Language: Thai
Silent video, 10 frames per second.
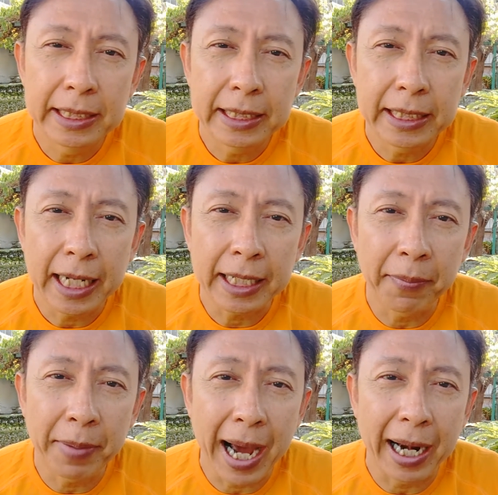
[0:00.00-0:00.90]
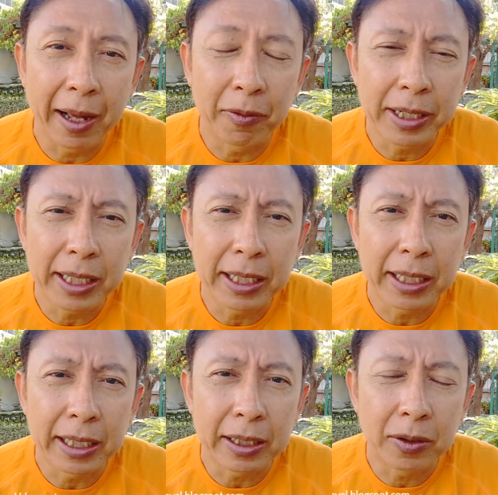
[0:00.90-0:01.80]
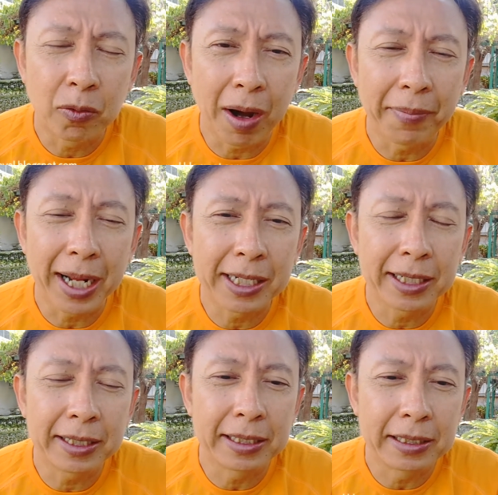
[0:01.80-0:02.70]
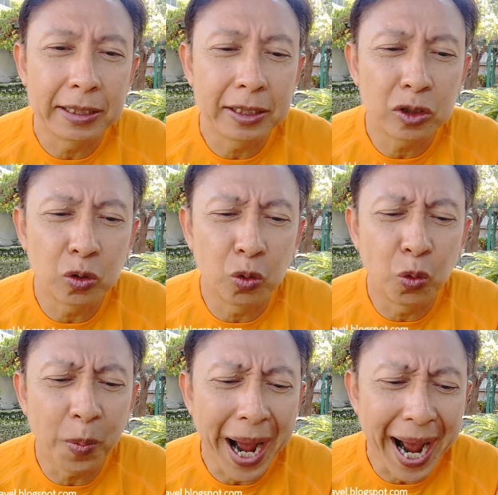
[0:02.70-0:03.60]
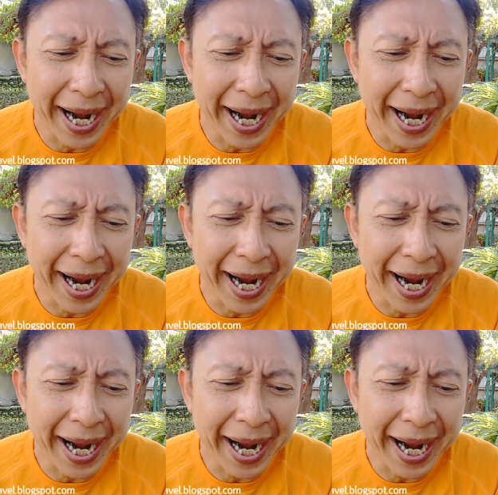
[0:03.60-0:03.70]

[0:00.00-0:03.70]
รัฐบาลเรานี่ ความน่าเชื่อถือสูงมาก